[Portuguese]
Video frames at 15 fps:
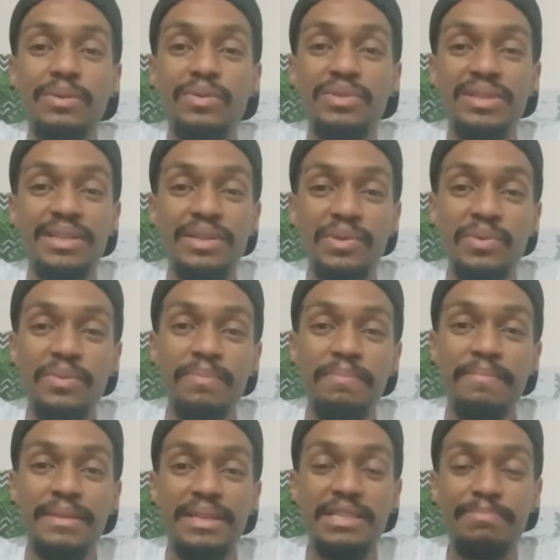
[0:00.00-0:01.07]
conseguiu
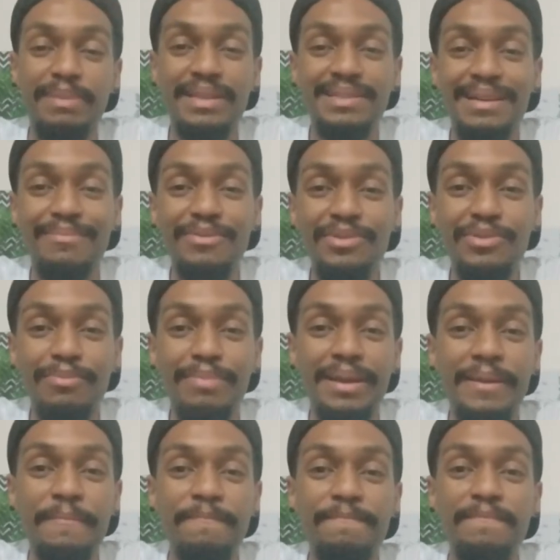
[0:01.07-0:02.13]
expressar muito
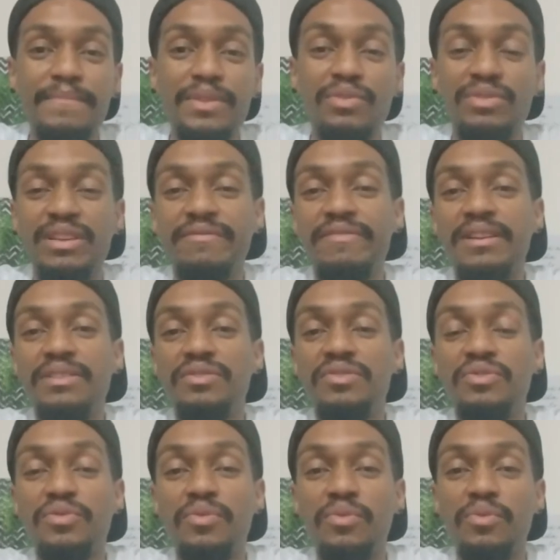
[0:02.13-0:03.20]
bem os
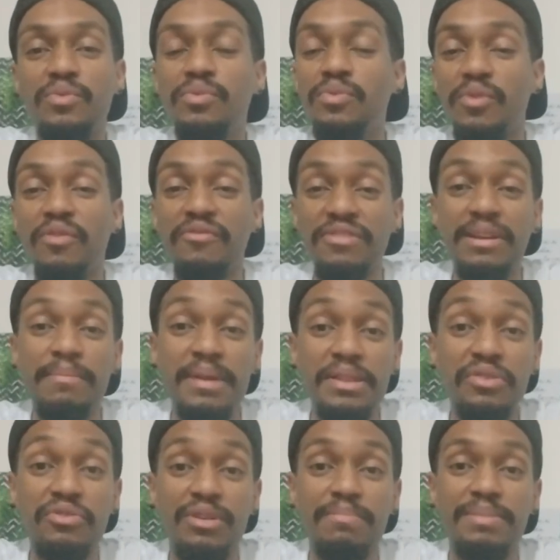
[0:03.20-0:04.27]
efeitos de um
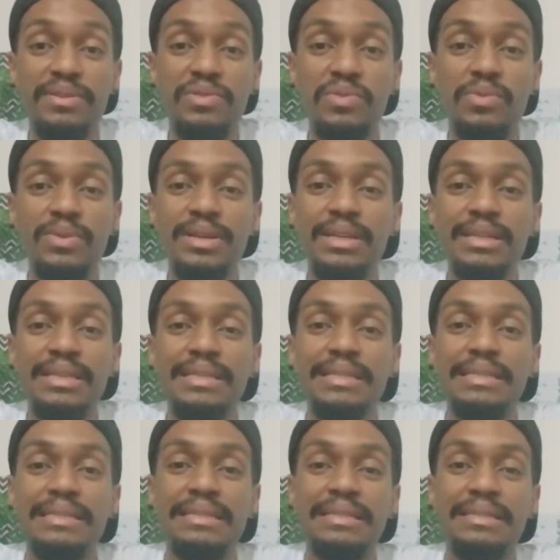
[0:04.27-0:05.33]
confinamento de uma pessoa,
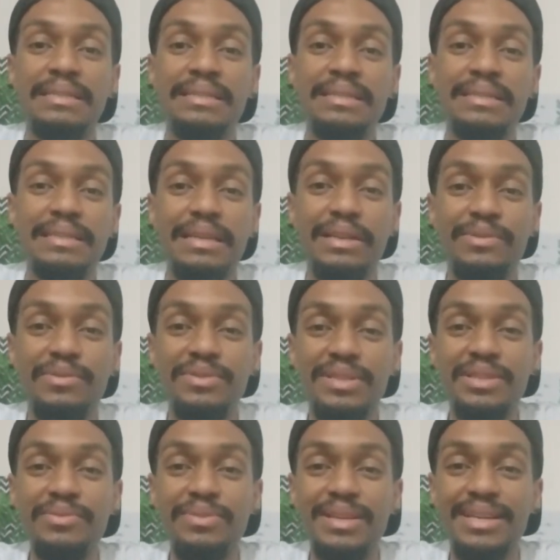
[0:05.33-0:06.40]
uh, ele
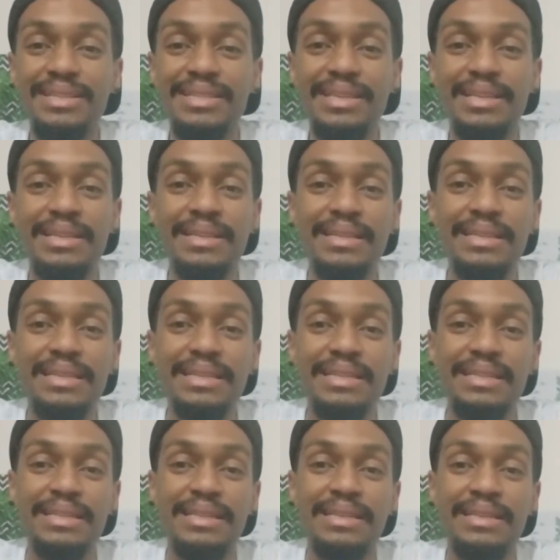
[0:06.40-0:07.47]
conseguiu trazer
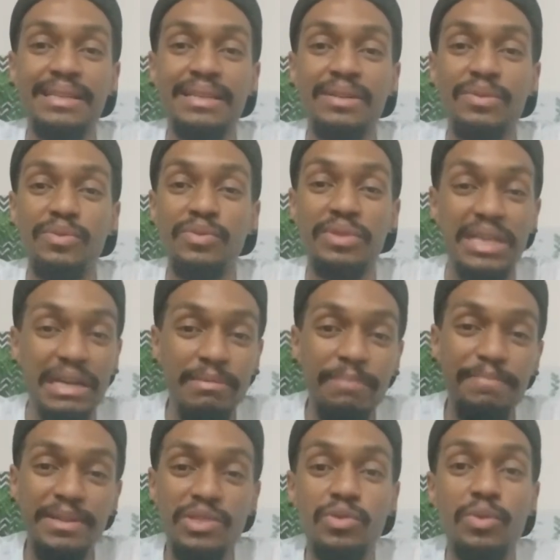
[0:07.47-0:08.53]
é, o
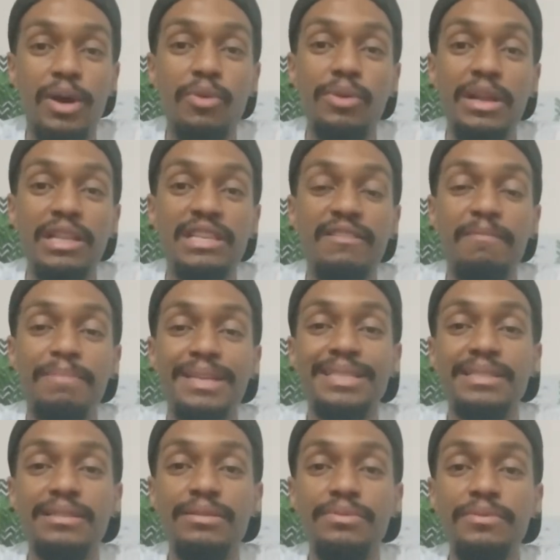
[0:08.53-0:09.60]
drama pessoal que ele estava
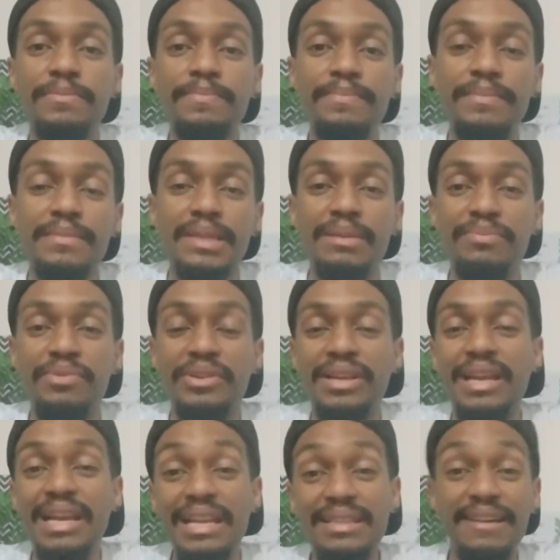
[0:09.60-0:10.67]
passando,
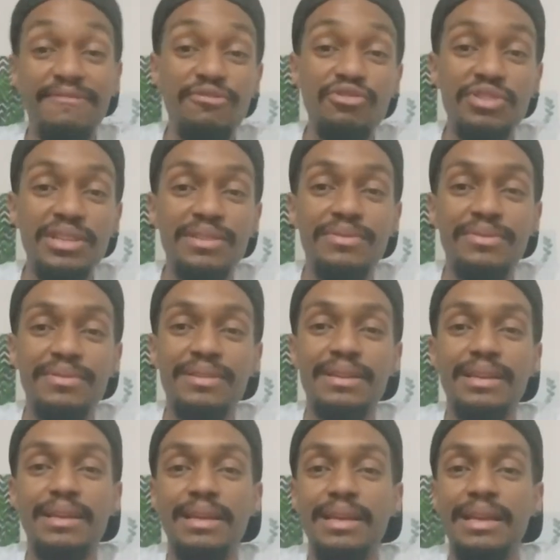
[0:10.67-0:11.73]
porque ele está fugindo.
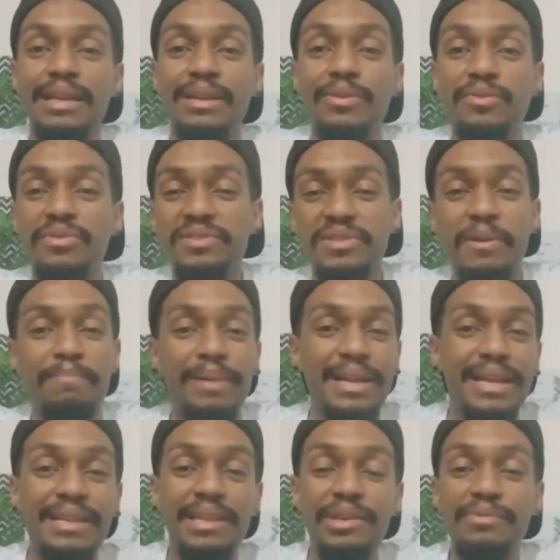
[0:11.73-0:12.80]
Ele não conseguiu
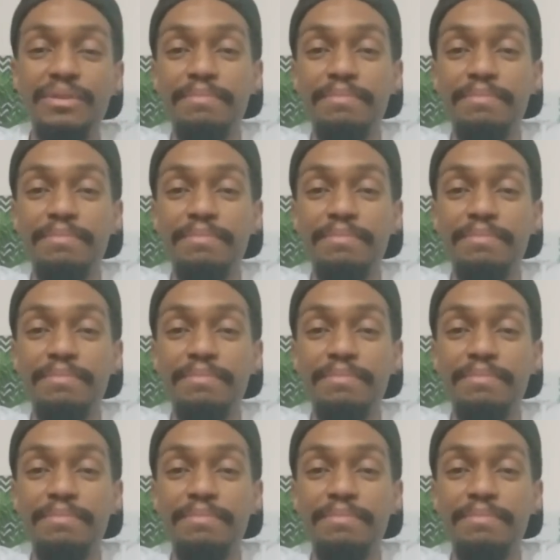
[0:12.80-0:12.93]
parar em nenhum